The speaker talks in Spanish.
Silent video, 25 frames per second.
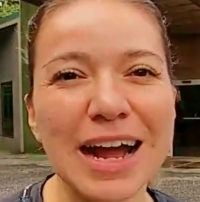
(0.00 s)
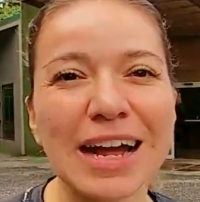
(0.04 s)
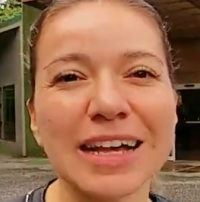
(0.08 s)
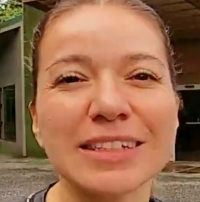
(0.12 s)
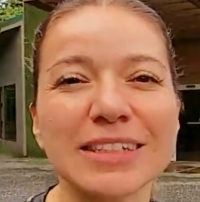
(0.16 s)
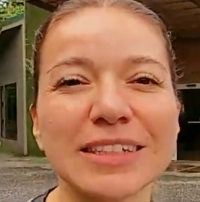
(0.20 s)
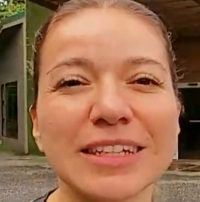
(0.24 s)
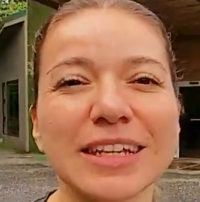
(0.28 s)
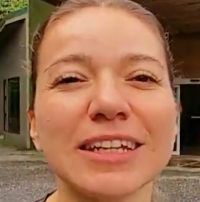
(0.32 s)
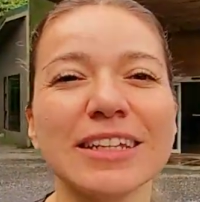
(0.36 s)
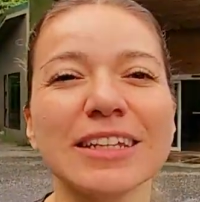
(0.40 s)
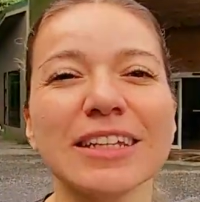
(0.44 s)

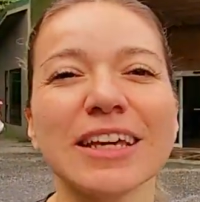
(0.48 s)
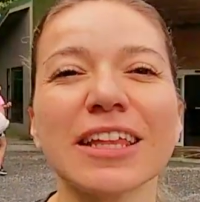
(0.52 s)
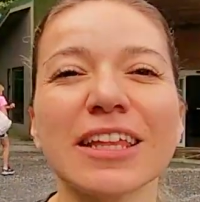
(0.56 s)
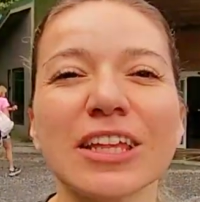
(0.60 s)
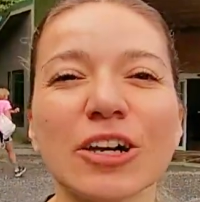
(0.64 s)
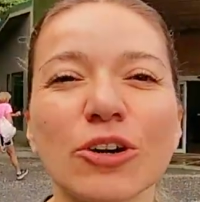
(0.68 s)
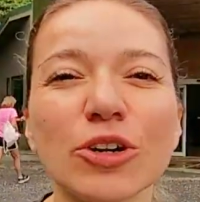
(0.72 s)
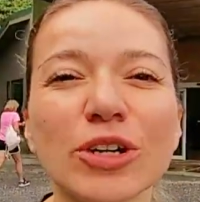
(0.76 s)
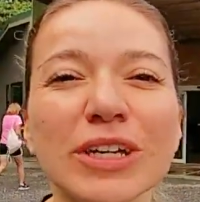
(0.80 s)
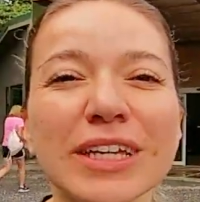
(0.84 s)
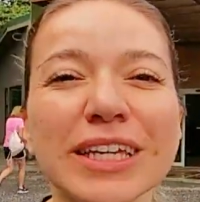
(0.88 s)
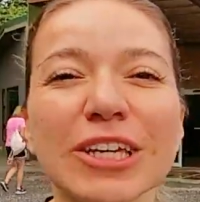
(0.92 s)
Así que el día
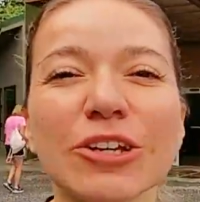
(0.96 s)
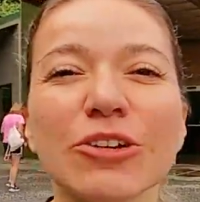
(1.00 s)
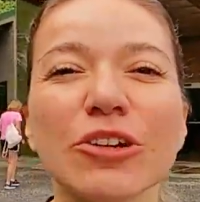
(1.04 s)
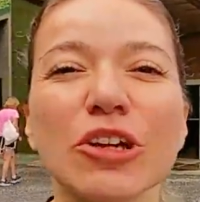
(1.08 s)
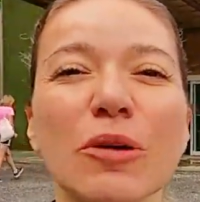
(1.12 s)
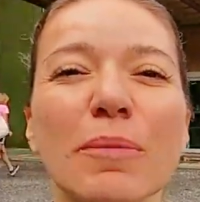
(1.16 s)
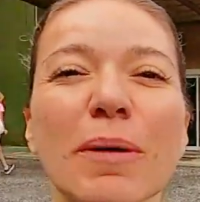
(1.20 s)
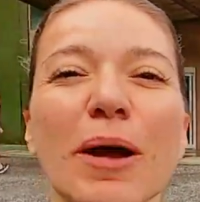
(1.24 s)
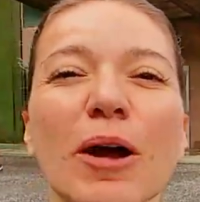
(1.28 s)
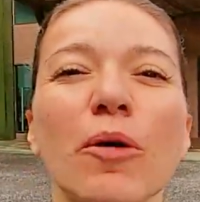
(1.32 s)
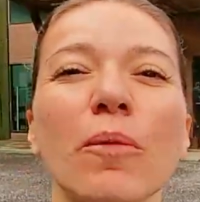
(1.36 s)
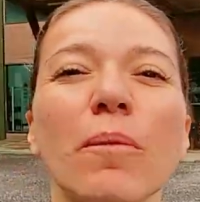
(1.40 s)
de hoy quiero
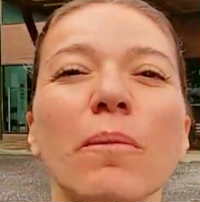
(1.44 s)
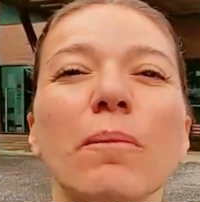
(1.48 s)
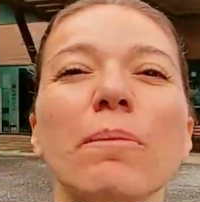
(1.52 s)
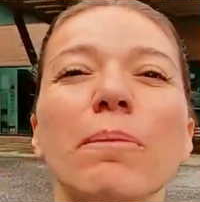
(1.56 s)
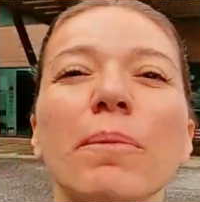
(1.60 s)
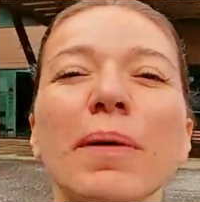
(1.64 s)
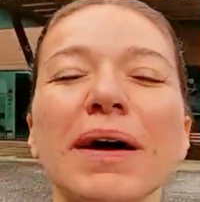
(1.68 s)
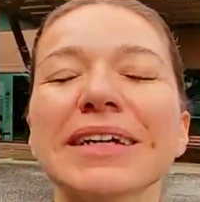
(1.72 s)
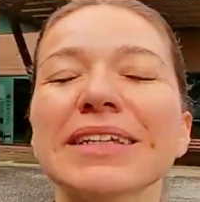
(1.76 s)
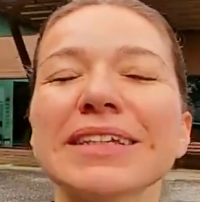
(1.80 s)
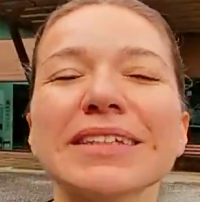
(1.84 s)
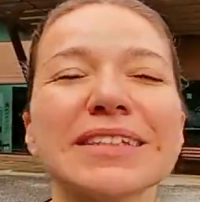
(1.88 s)
que me
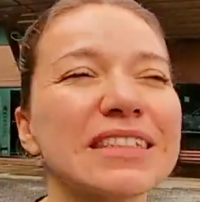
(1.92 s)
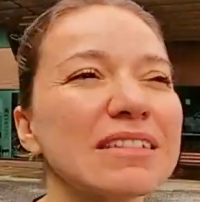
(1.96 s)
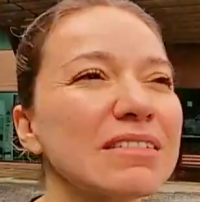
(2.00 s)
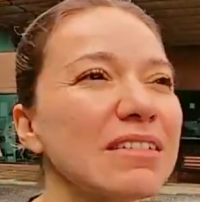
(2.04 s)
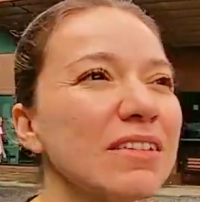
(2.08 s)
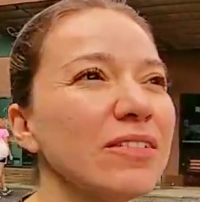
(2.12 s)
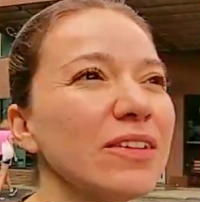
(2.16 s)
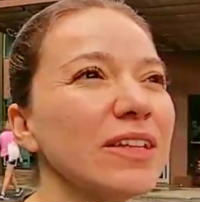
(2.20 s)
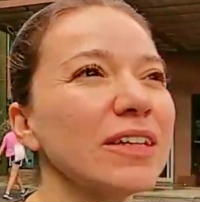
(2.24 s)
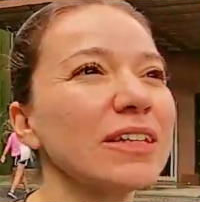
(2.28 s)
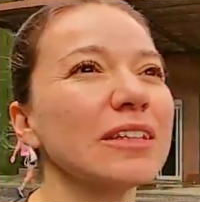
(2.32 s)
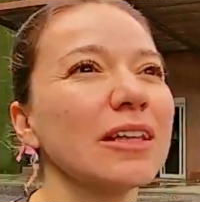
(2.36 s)
acompañes a
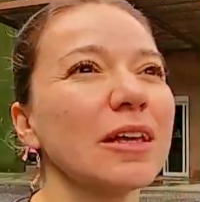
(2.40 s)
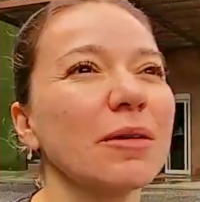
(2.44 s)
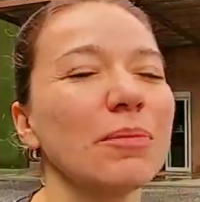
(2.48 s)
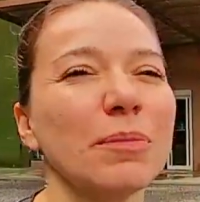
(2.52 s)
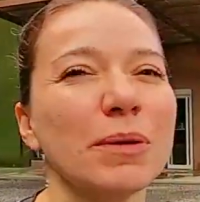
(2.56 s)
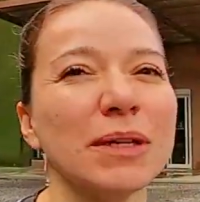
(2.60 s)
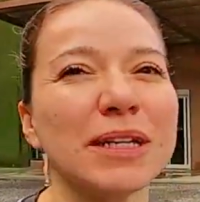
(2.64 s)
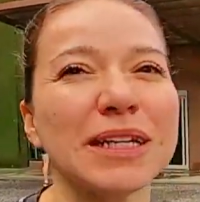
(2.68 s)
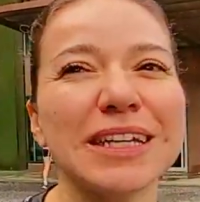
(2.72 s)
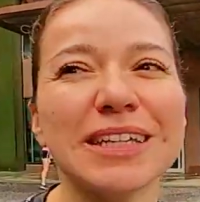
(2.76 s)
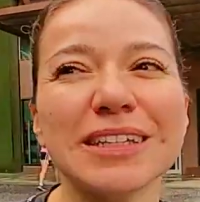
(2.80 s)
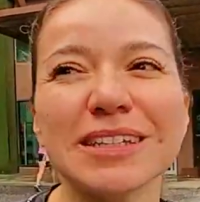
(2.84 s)
vivir esta
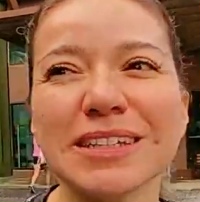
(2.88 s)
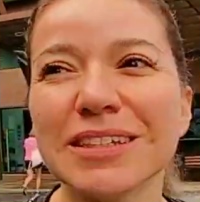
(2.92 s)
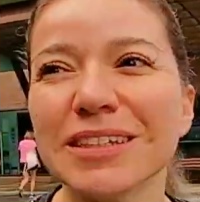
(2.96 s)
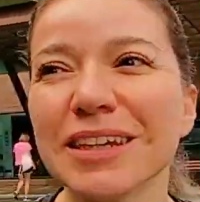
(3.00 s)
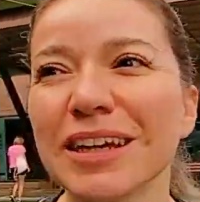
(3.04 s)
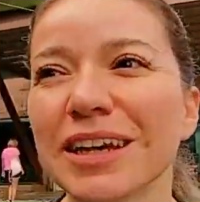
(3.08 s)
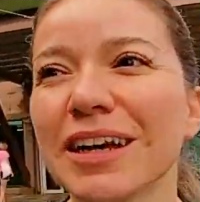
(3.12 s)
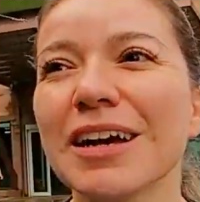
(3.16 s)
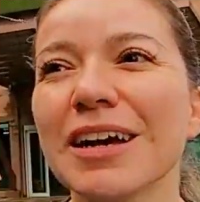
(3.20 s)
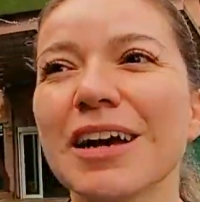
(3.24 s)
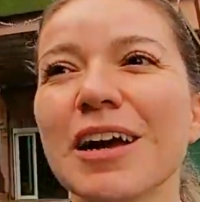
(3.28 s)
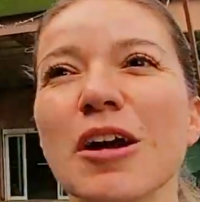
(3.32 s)

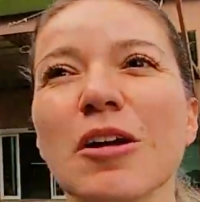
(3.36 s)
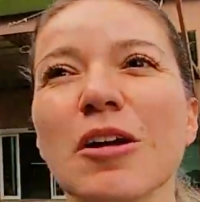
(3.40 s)
experiencia